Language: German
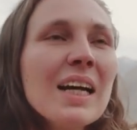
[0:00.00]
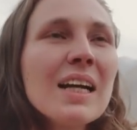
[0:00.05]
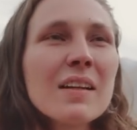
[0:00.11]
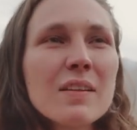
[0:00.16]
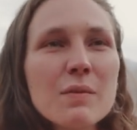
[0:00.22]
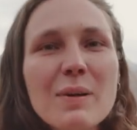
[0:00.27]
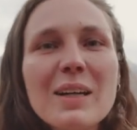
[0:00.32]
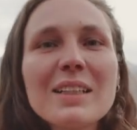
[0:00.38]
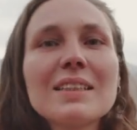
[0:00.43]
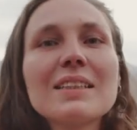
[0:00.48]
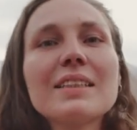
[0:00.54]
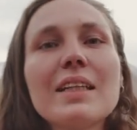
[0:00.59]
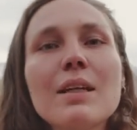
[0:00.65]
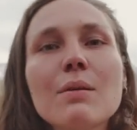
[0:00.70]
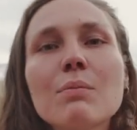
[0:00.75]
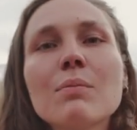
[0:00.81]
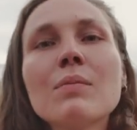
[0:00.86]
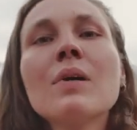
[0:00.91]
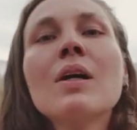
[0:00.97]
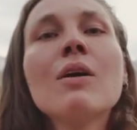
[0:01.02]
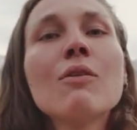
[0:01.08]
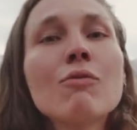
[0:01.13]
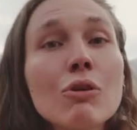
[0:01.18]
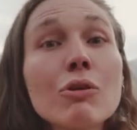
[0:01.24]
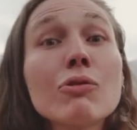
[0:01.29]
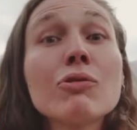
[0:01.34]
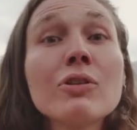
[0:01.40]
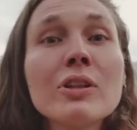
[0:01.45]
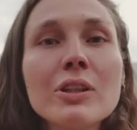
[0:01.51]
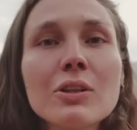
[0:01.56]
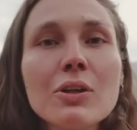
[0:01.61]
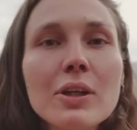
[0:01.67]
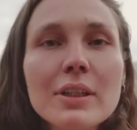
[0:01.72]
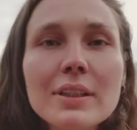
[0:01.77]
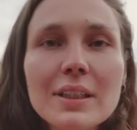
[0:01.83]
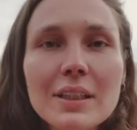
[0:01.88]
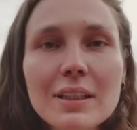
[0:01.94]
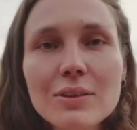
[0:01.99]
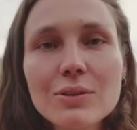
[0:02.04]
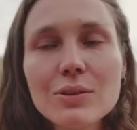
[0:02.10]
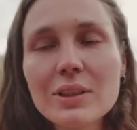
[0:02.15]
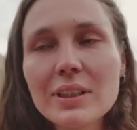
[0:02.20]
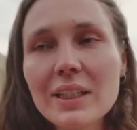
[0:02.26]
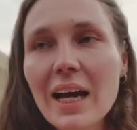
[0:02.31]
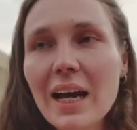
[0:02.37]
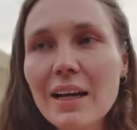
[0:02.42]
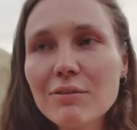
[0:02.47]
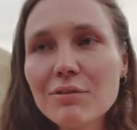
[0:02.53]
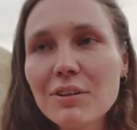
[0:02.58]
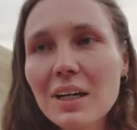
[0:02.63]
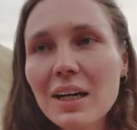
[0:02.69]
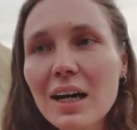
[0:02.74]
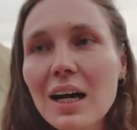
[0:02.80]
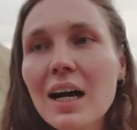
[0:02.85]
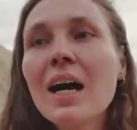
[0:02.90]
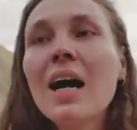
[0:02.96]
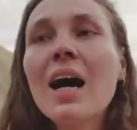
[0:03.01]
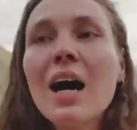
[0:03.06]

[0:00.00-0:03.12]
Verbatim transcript: Das macht das Leben von vielen Leuten dann natürlich einfacher.